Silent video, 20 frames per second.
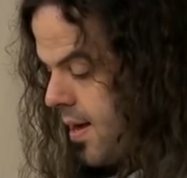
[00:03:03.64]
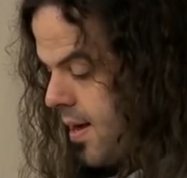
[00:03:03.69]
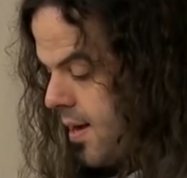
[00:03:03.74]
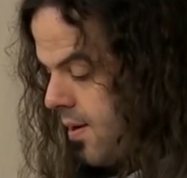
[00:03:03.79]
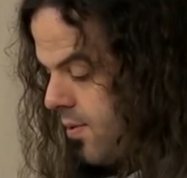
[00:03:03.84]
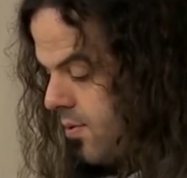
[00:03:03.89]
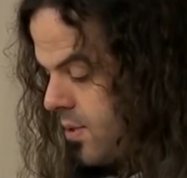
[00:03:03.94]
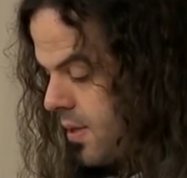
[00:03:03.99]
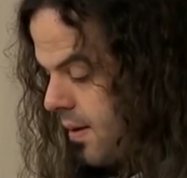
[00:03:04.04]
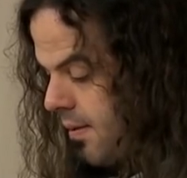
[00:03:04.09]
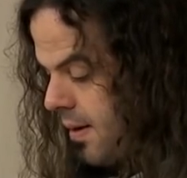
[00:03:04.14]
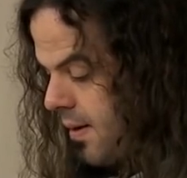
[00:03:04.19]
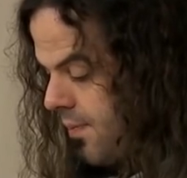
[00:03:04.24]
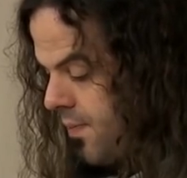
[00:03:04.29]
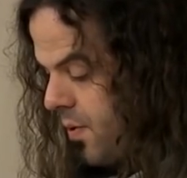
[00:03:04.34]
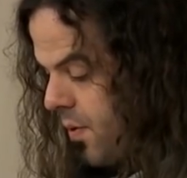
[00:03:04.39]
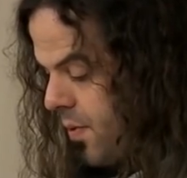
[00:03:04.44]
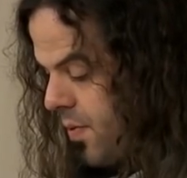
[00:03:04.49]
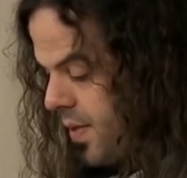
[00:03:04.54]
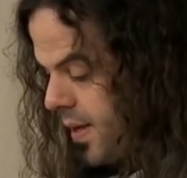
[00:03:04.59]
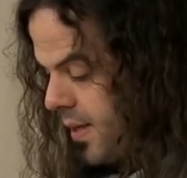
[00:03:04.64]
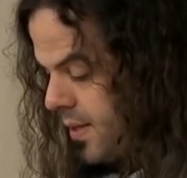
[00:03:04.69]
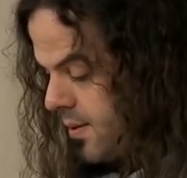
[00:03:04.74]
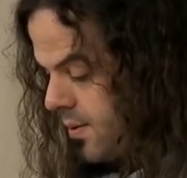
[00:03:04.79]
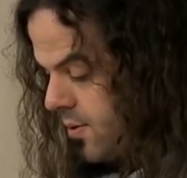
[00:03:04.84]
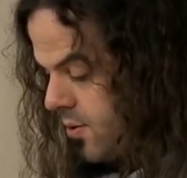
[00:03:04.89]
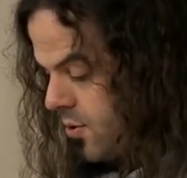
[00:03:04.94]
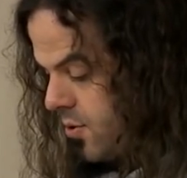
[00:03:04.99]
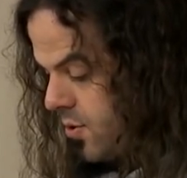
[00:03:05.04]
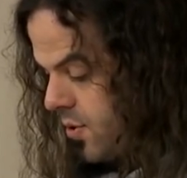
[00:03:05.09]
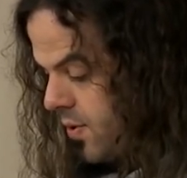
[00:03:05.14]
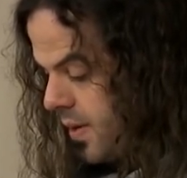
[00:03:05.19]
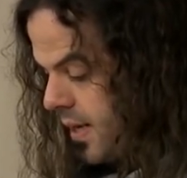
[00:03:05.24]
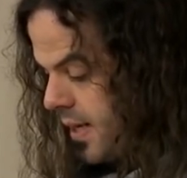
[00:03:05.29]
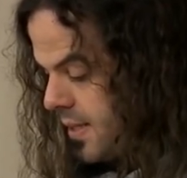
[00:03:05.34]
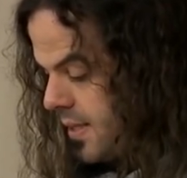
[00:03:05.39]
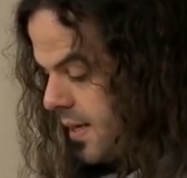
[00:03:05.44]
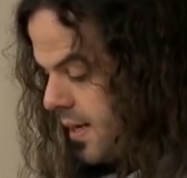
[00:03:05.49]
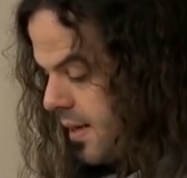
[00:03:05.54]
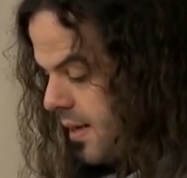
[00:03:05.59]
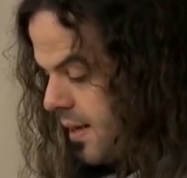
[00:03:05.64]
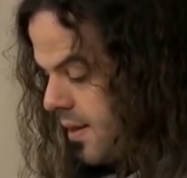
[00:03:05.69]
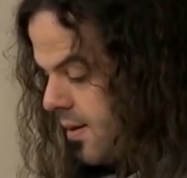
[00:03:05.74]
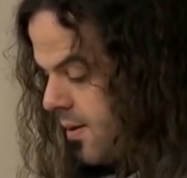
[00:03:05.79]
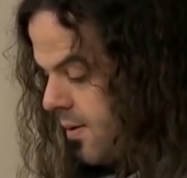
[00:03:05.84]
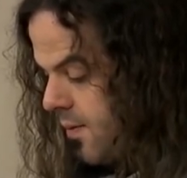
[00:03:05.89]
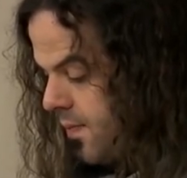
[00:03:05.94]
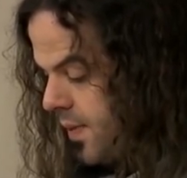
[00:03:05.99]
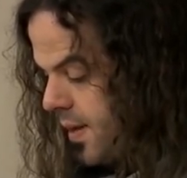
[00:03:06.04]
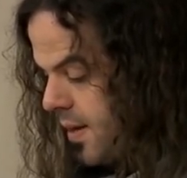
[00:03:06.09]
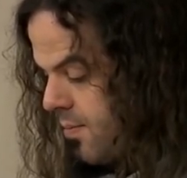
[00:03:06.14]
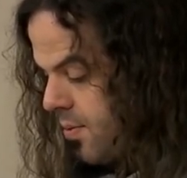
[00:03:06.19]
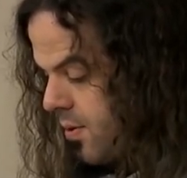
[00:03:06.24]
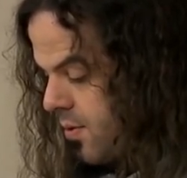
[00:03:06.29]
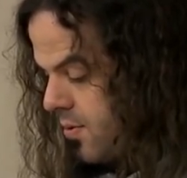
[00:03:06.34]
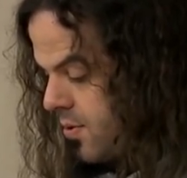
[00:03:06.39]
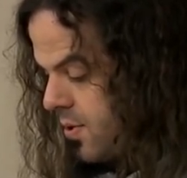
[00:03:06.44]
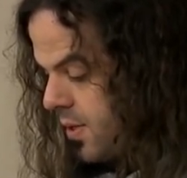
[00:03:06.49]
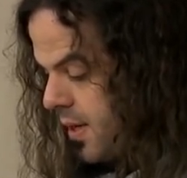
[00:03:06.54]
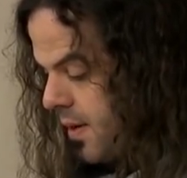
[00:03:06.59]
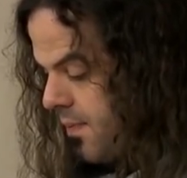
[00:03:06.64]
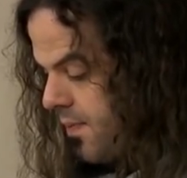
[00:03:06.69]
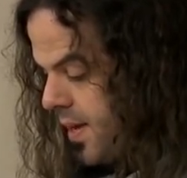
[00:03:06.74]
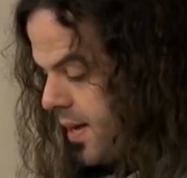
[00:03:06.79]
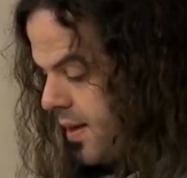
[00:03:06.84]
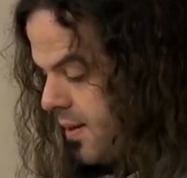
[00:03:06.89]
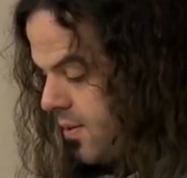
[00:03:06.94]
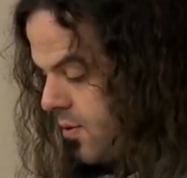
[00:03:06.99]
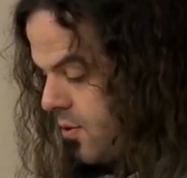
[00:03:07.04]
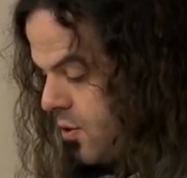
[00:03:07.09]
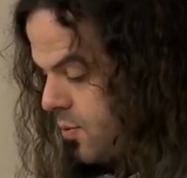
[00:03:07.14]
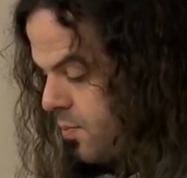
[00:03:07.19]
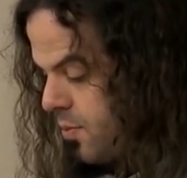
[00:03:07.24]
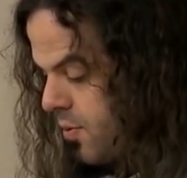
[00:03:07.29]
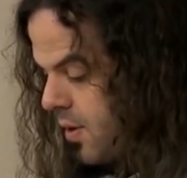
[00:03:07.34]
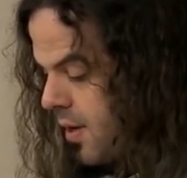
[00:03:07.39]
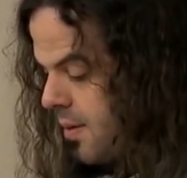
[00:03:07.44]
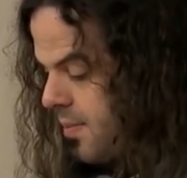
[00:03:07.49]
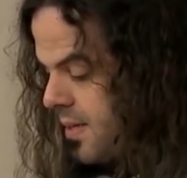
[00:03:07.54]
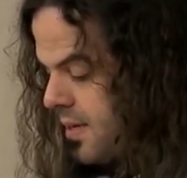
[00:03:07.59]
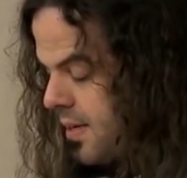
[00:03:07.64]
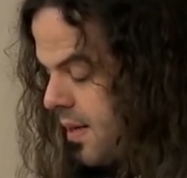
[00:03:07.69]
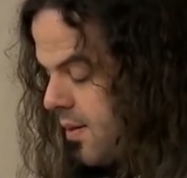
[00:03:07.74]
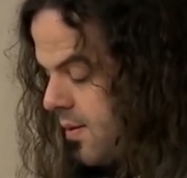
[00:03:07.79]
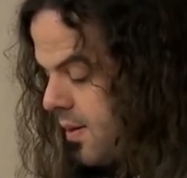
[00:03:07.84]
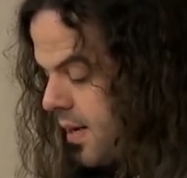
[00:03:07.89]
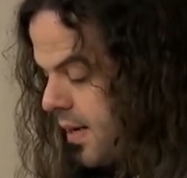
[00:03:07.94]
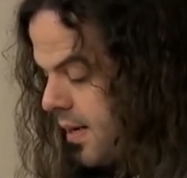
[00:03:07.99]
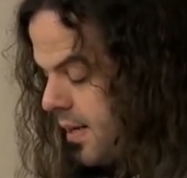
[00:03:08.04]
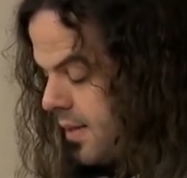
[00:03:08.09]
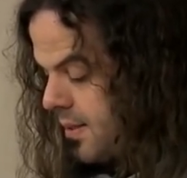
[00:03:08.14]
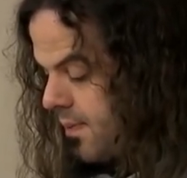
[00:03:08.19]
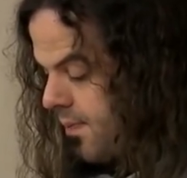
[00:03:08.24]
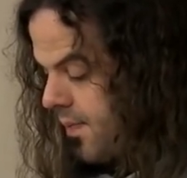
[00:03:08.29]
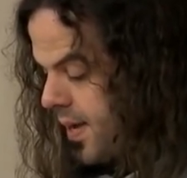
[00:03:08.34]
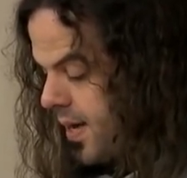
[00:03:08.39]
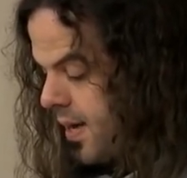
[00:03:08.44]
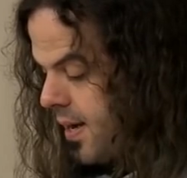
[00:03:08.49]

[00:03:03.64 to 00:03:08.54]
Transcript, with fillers: Luchaban entonces dos teorías de la nación y por consiguiente dos programas nacionales.